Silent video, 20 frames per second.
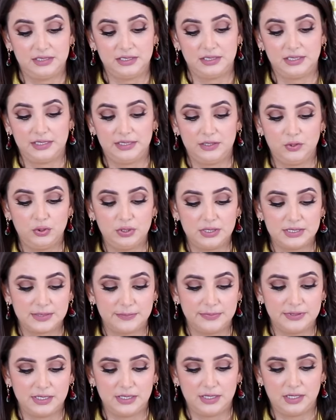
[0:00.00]
كثير يعني هون
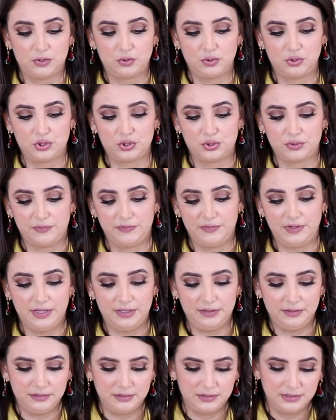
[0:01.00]
اذا بدنا ناكل
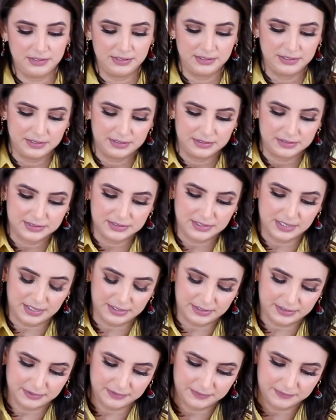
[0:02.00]
الشوفان
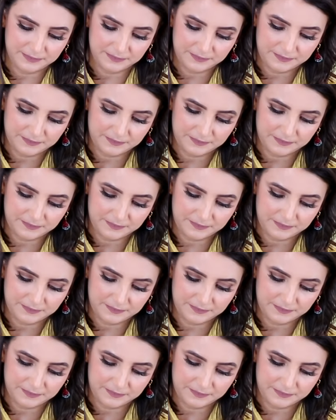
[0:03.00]
ساخن